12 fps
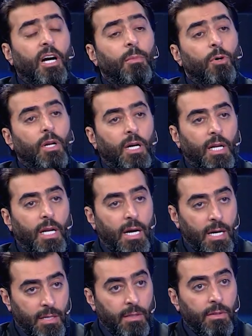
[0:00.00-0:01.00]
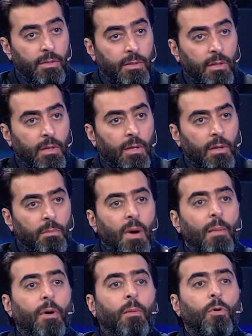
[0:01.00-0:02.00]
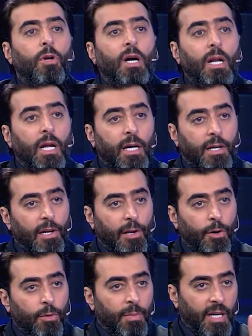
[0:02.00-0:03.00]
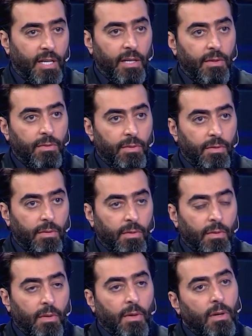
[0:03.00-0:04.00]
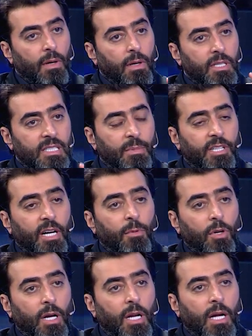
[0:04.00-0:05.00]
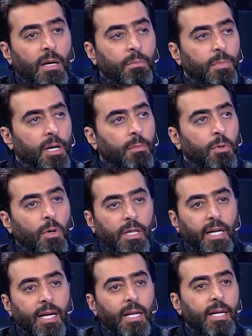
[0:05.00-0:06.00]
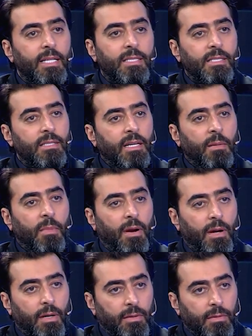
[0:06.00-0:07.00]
اعمل اعلان ما بعمل اعلان كل يوم اكيد مم. اذا بدي اعمل اعلان بعمله هذا كل كذا سنه مره